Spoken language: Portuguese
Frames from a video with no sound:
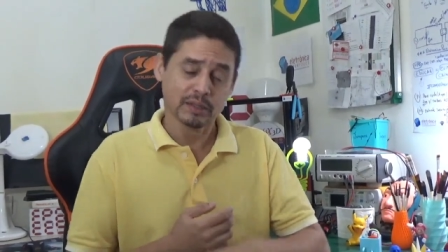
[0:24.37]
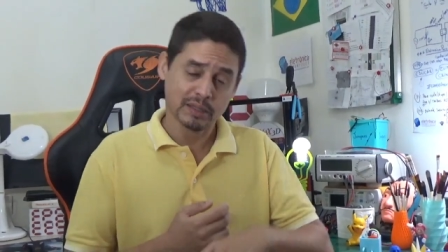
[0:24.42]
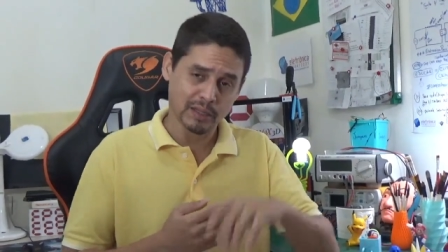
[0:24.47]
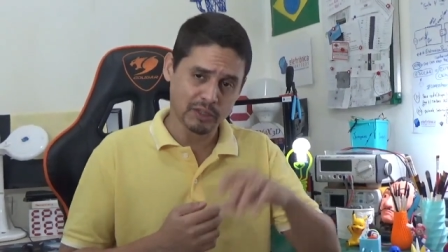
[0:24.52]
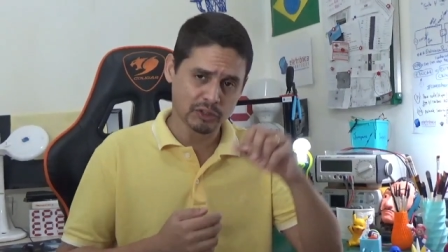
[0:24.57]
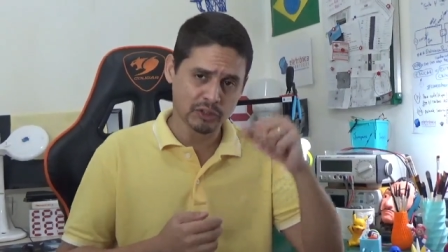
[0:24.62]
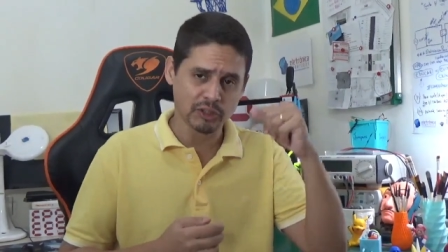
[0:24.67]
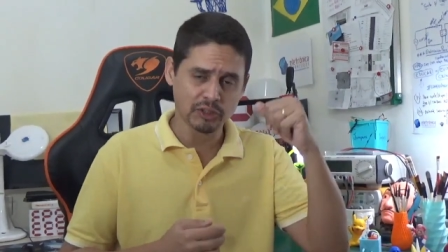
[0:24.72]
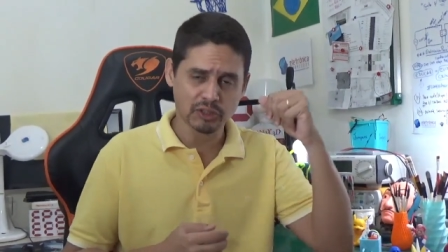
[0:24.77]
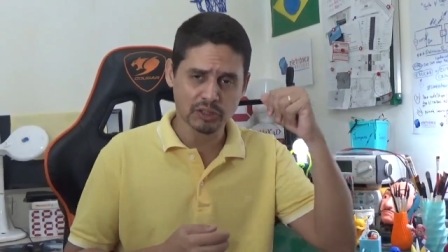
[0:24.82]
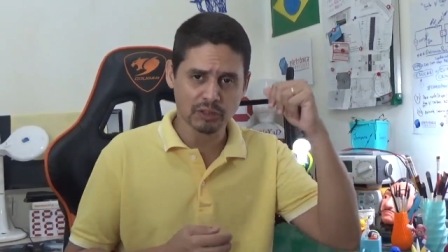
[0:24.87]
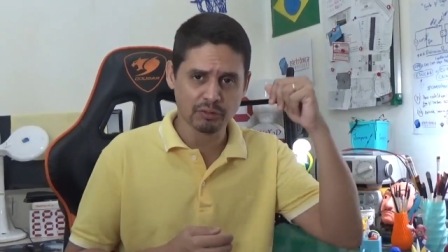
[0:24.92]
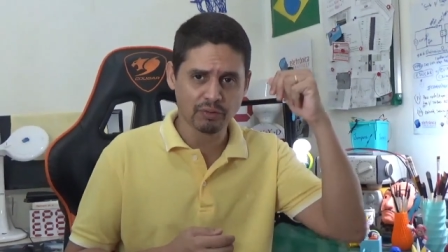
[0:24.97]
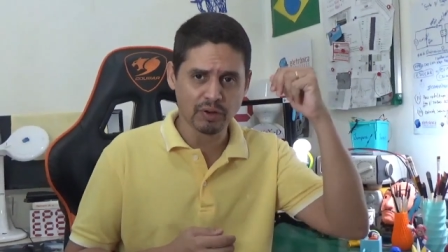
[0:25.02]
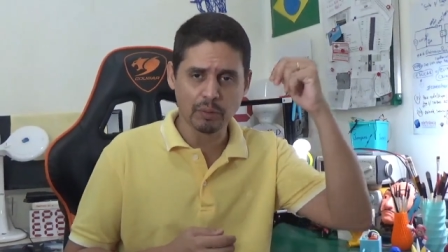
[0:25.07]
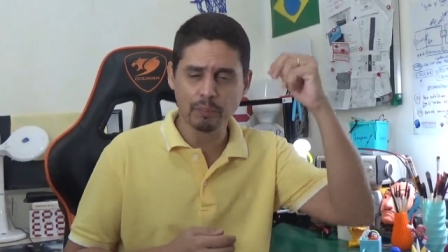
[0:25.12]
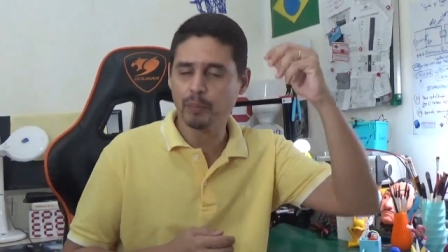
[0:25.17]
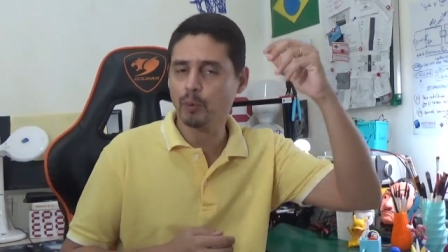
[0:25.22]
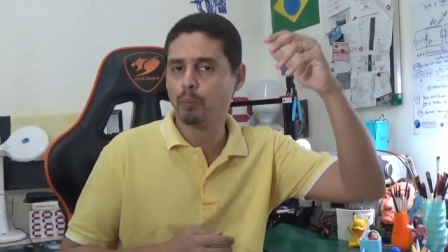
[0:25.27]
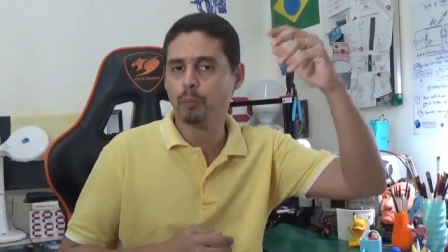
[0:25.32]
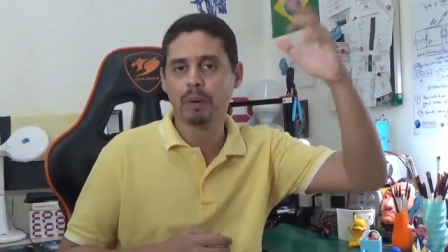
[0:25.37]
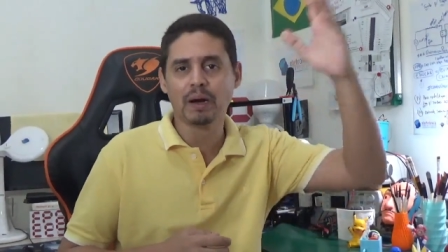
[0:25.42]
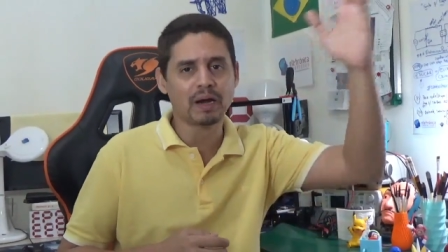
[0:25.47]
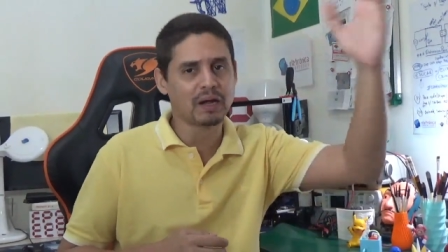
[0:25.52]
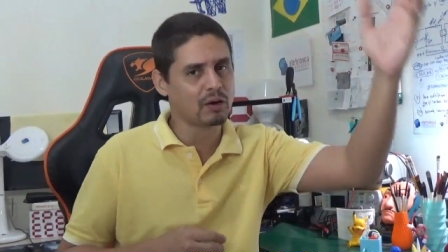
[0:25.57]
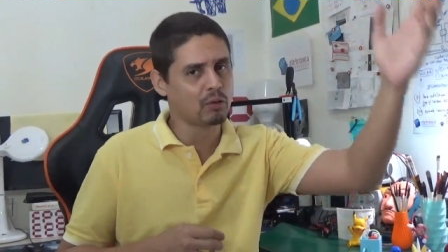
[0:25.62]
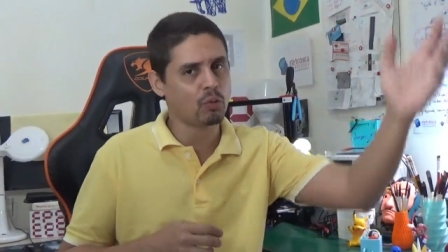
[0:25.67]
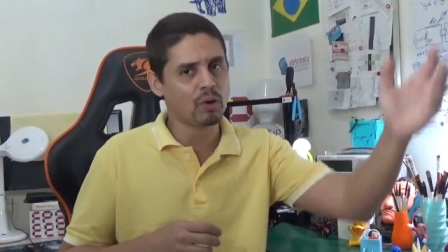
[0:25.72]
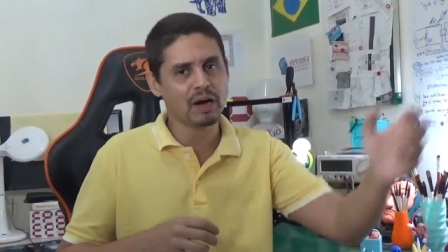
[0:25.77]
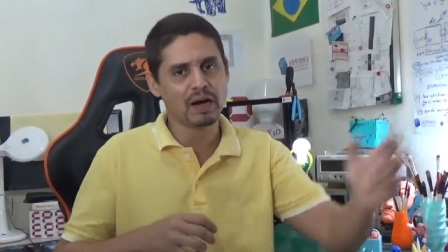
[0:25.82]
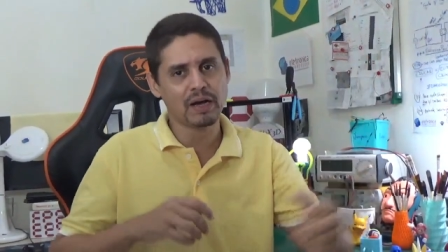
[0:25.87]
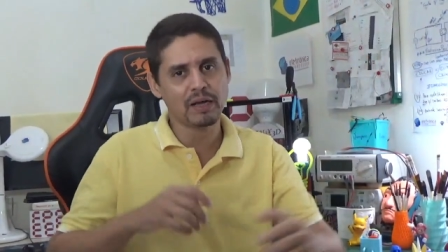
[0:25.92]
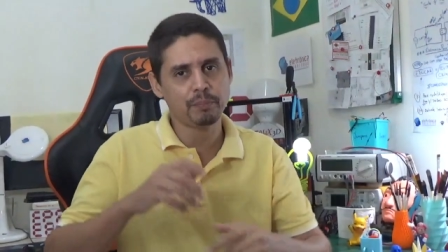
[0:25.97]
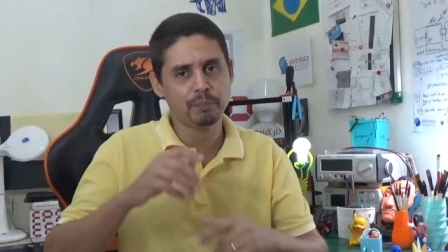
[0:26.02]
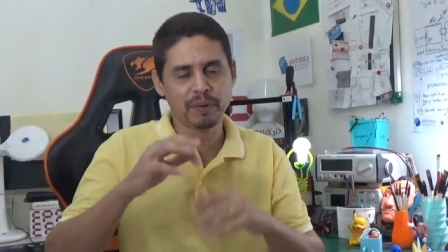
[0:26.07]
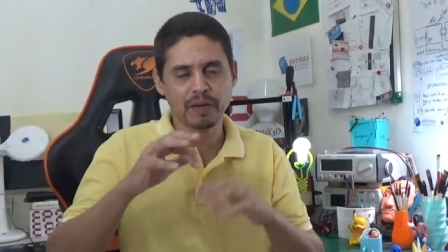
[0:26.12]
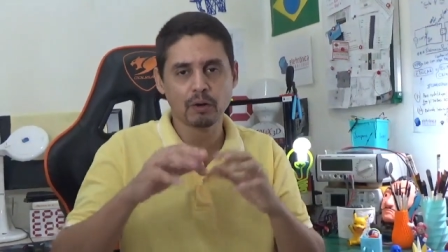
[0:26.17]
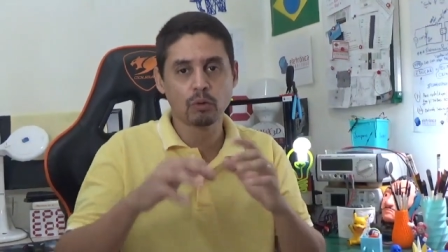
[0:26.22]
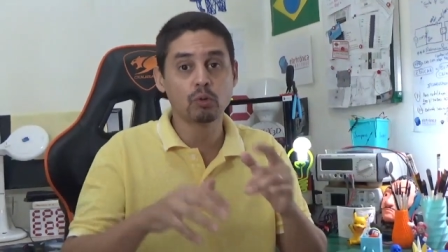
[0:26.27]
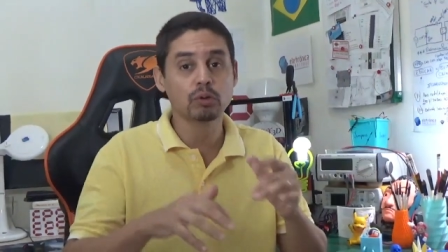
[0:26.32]
Tem gente que vai para o Paraguai e
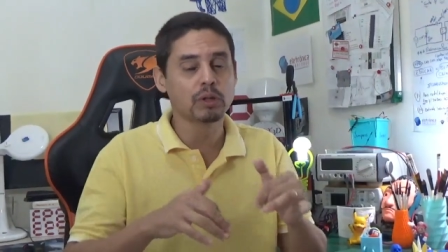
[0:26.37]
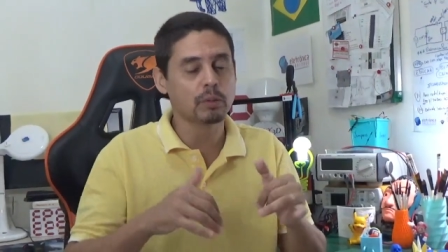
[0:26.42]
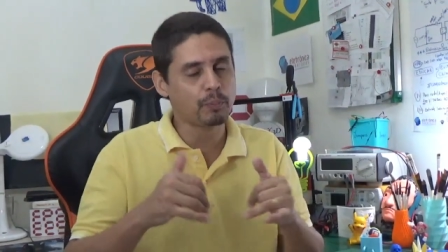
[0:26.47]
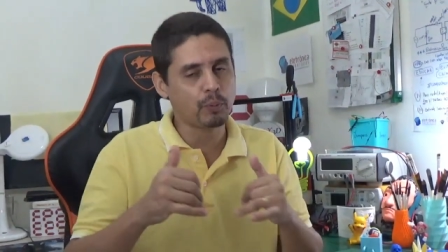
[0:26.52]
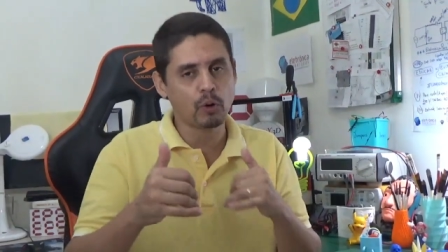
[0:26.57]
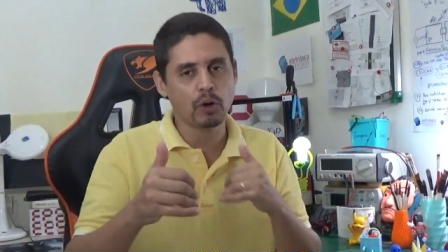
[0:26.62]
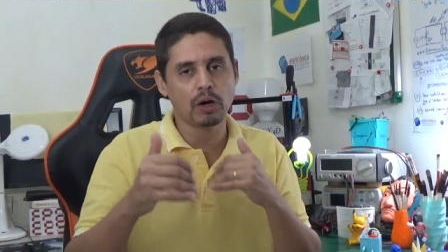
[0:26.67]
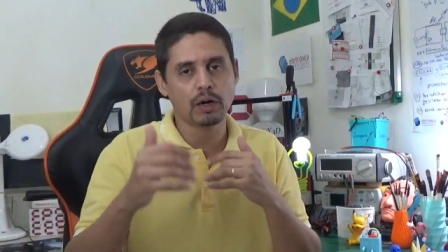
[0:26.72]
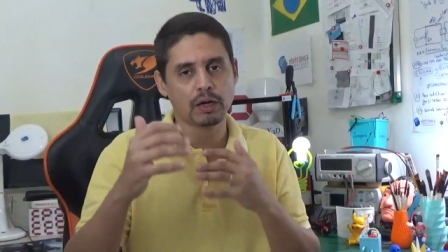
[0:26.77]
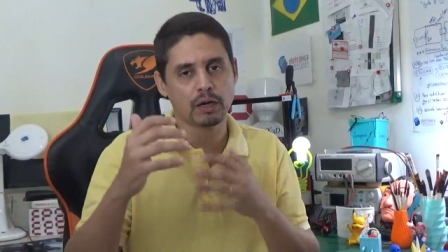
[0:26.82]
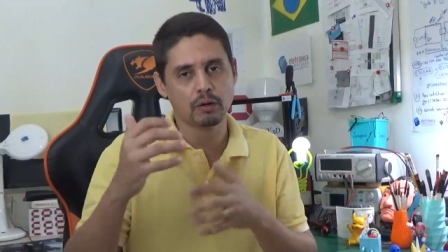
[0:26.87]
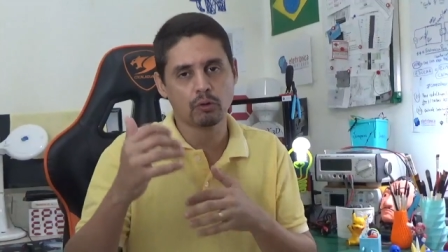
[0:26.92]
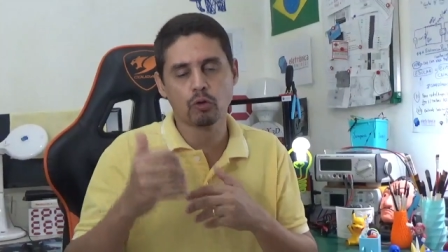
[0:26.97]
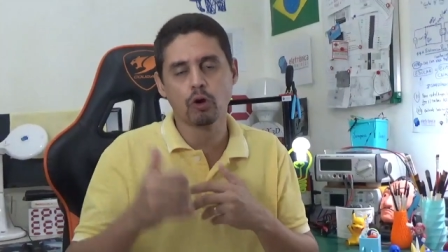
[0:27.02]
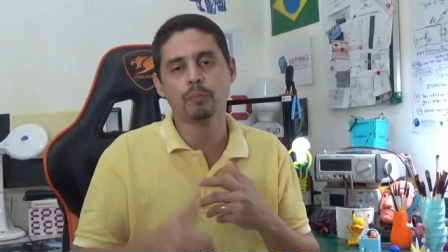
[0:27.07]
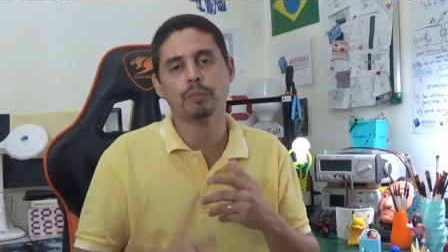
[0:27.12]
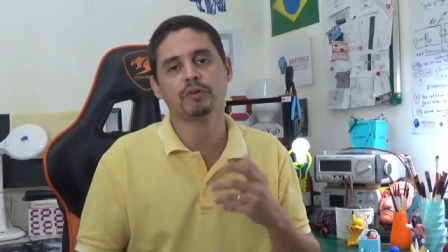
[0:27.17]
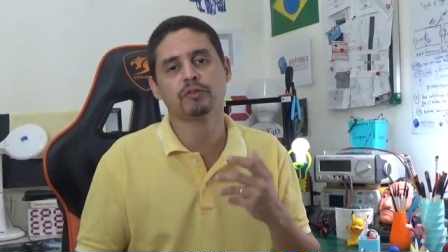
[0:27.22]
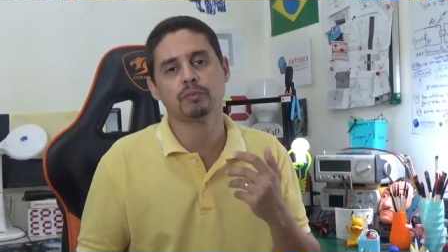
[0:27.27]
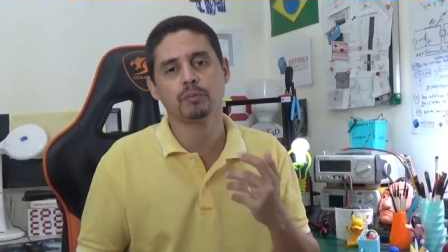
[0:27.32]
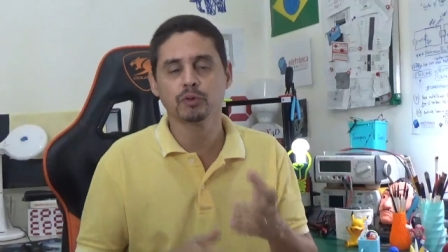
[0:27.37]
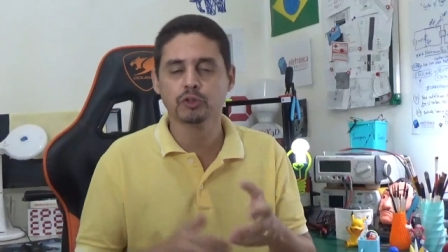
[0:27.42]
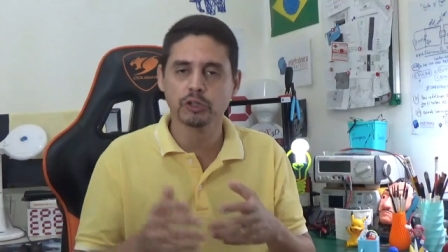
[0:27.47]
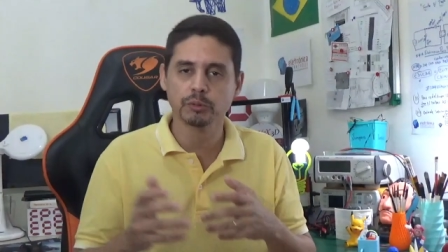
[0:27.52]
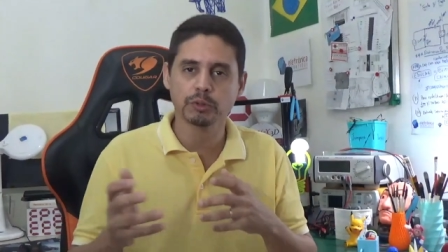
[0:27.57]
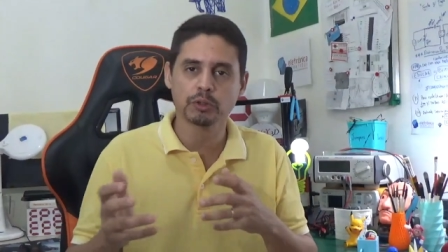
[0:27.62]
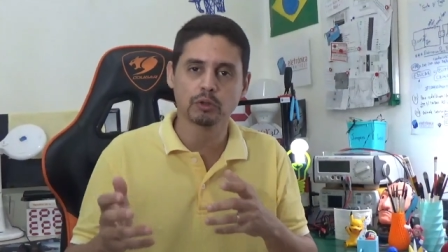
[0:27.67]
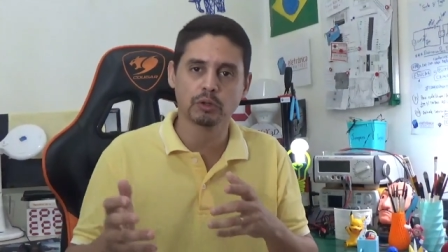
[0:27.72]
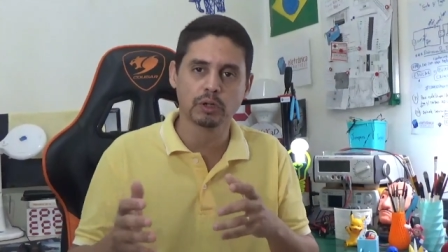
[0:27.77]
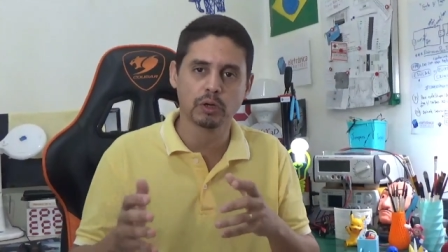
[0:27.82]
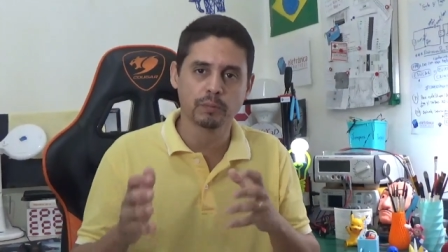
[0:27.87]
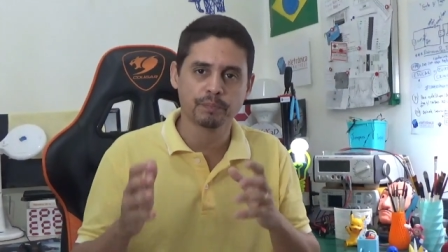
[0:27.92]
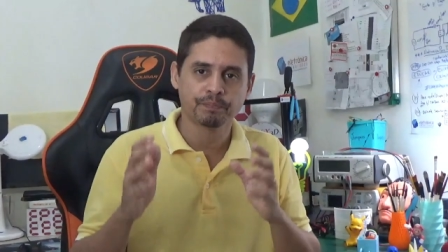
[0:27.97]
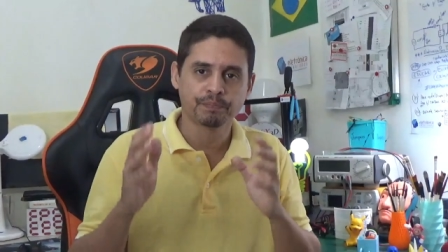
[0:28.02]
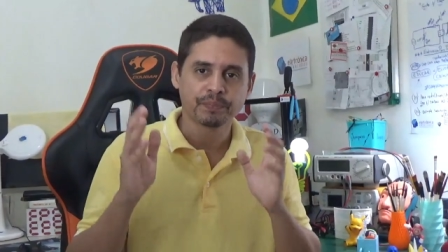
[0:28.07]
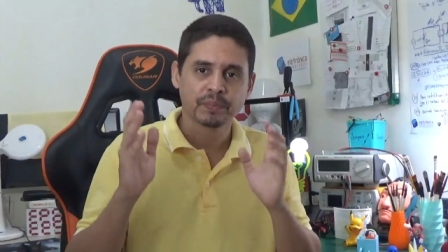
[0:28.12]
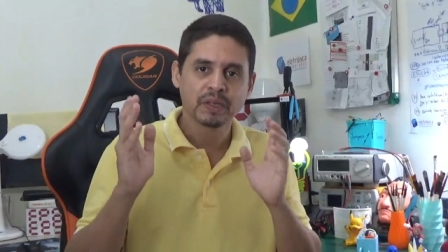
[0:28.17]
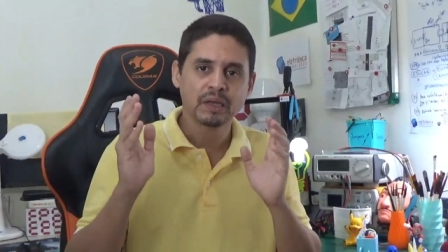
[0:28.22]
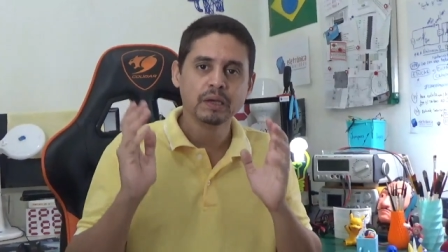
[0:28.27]
pergunta, porra cara, eu compro esse multímetro não